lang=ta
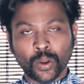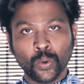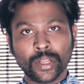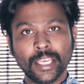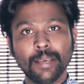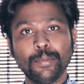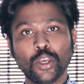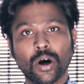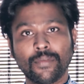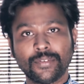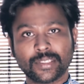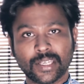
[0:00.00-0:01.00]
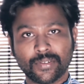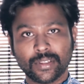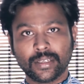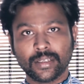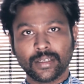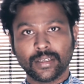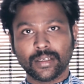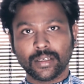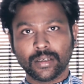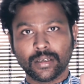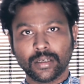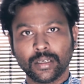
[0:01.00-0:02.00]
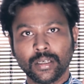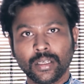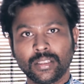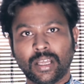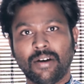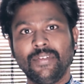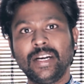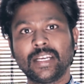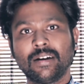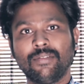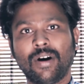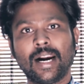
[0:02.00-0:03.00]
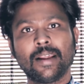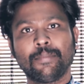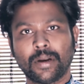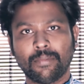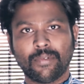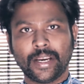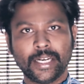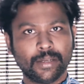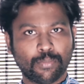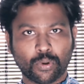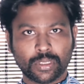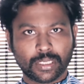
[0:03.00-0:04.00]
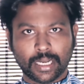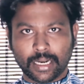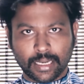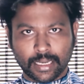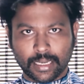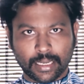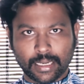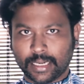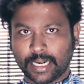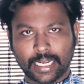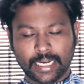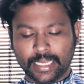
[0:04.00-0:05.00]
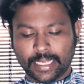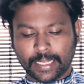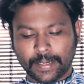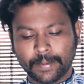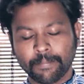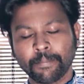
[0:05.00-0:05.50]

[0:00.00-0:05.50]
ஒரு இபி e ஆஃபீஸர் வந்துட்டு தான் வீட்டுக்கு வாழைப்பழம் வாங்கிட்டு போகிறதுக்காக கடையில் நிற்கிறாரு